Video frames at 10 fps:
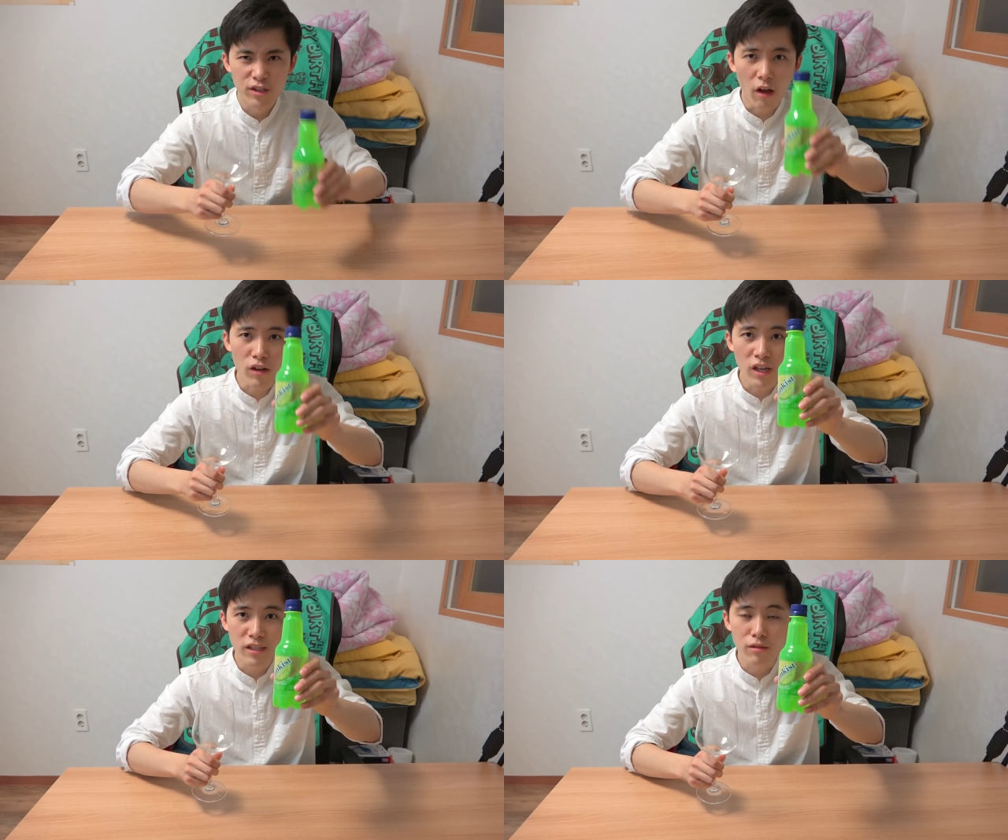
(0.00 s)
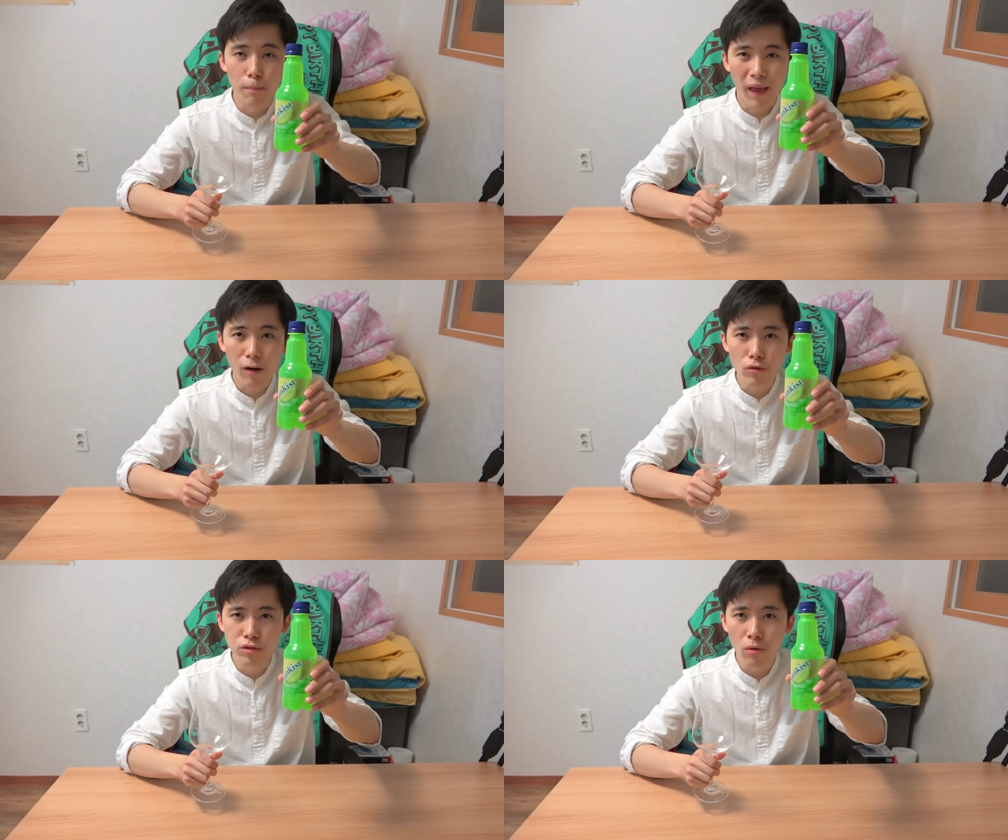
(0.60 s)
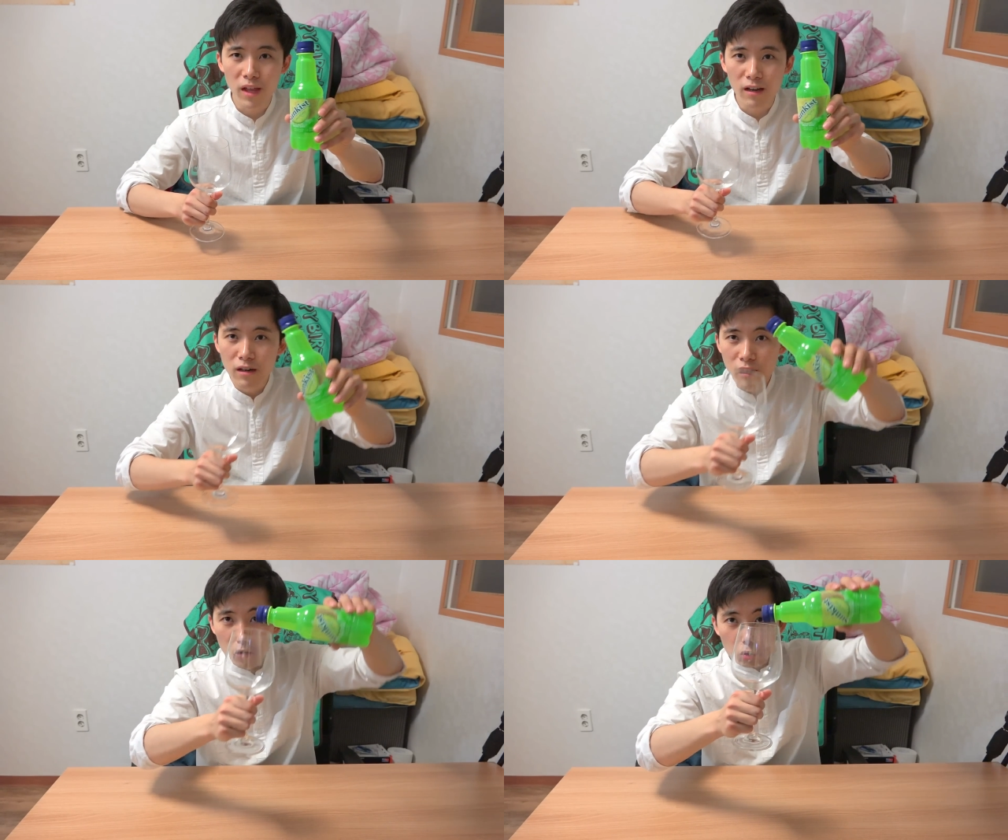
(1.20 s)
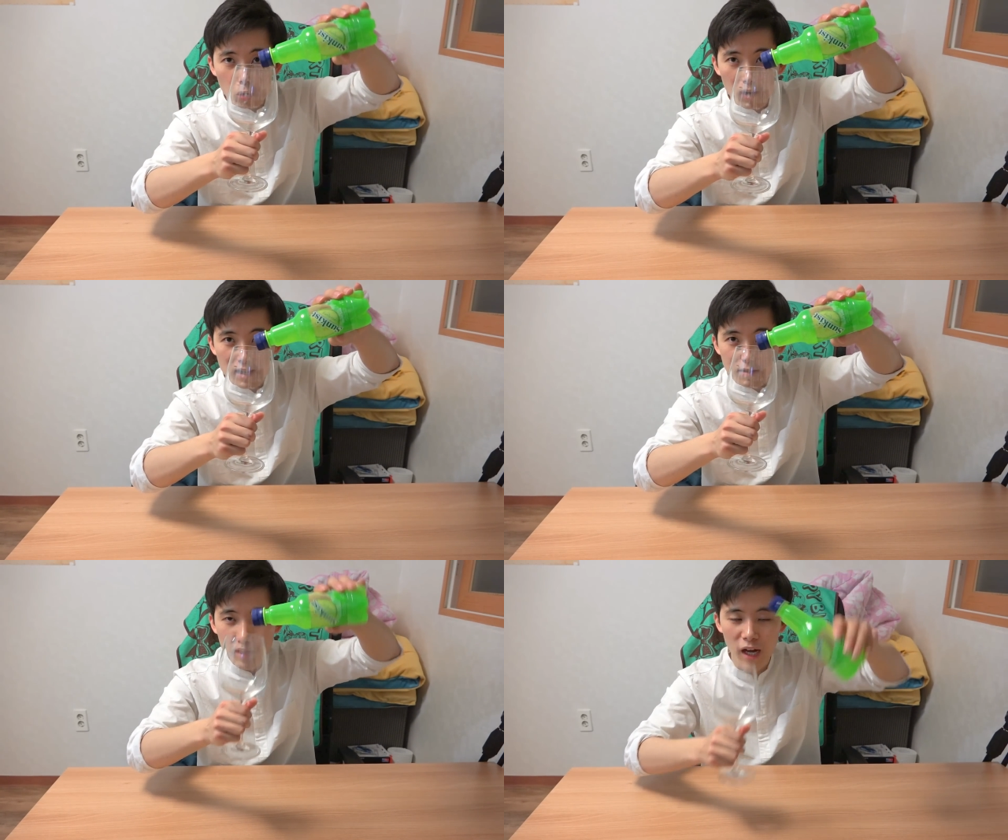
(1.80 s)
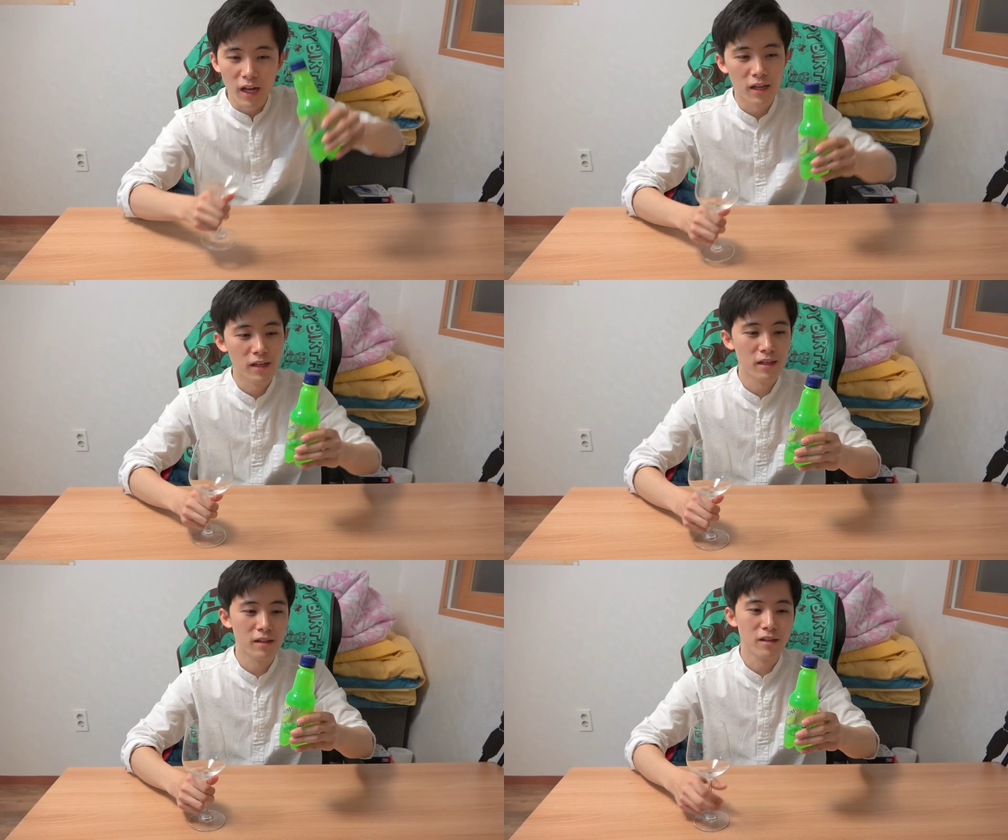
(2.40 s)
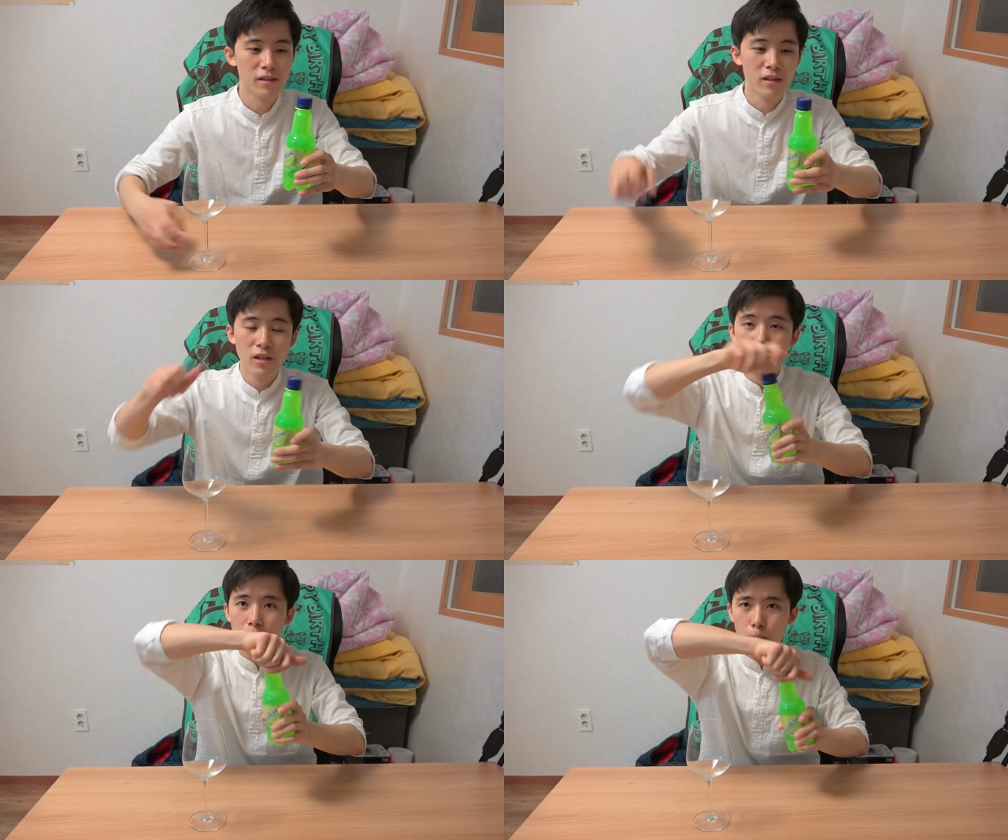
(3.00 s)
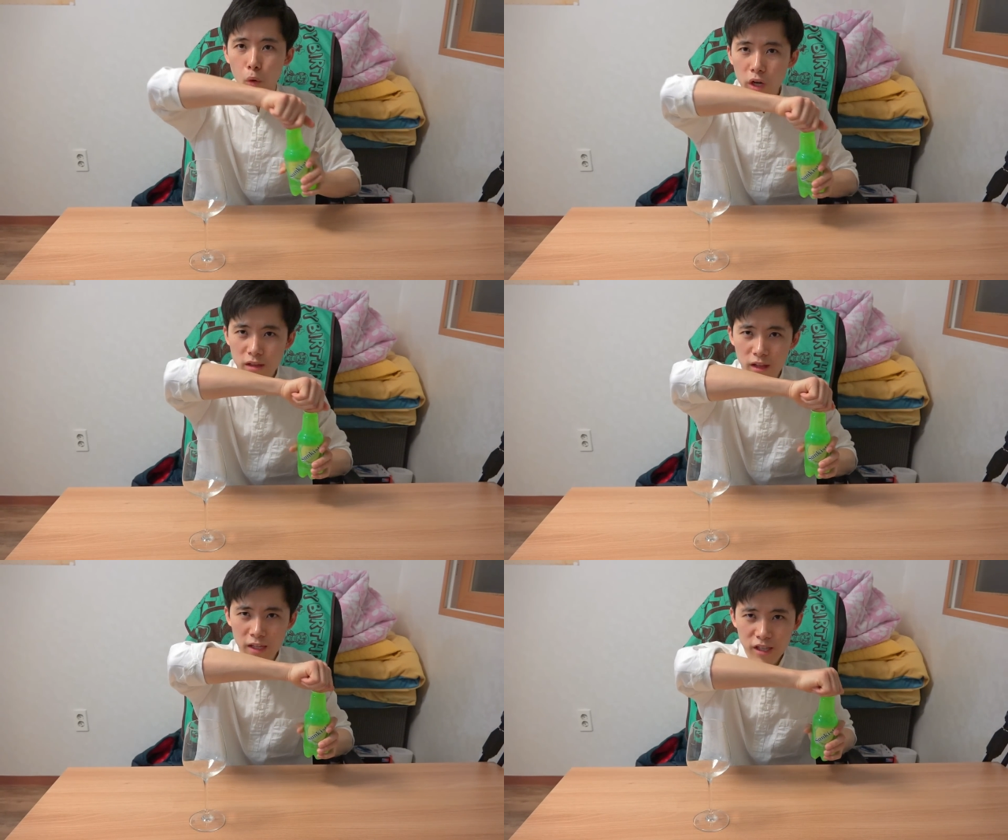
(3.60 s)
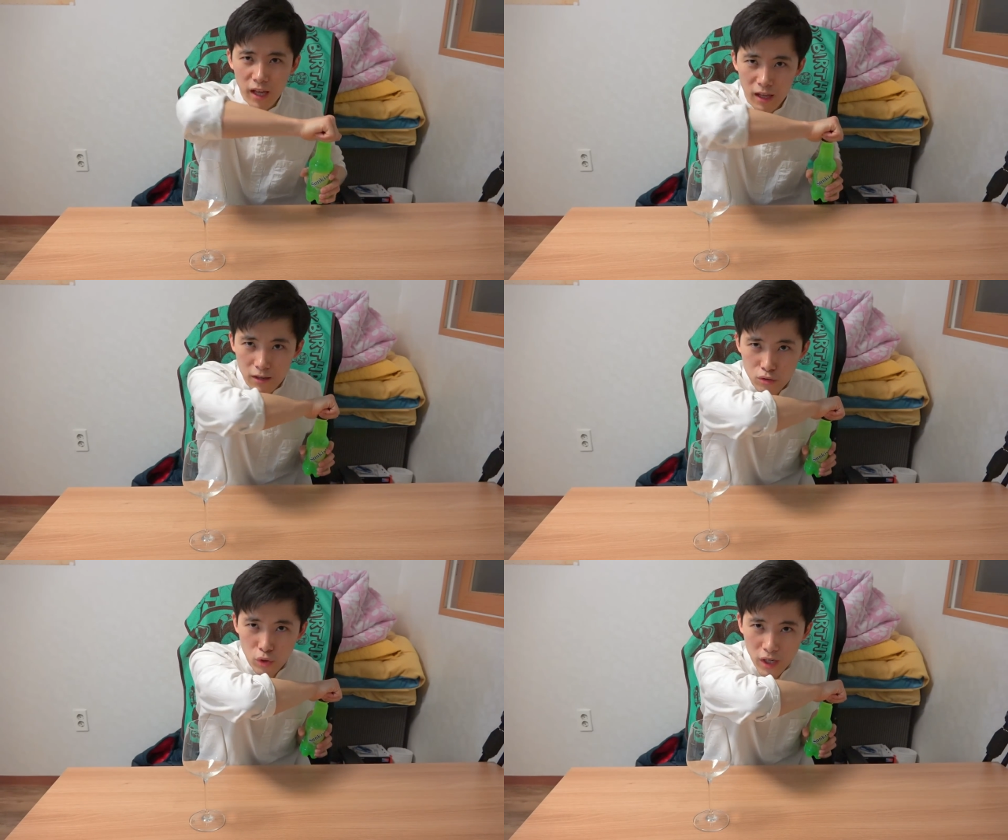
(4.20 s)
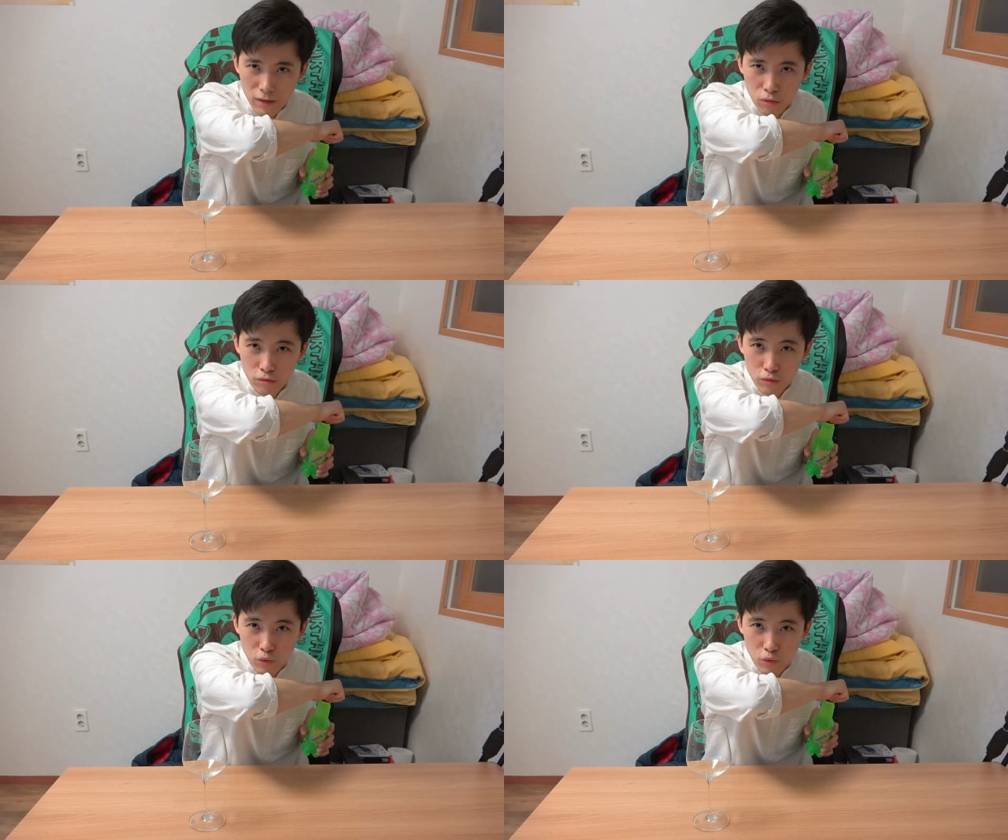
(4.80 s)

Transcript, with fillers: 썬키스트 메론 소다를 넣도록 하겠습니다. 봉이 해제 3, 2, 1